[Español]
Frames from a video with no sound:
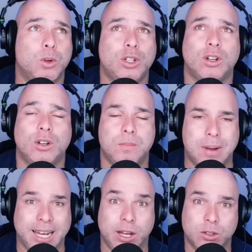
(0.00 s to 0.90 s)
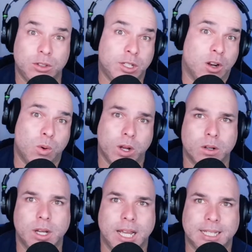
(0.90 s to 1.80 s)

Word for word: muchos baneos de los juegos.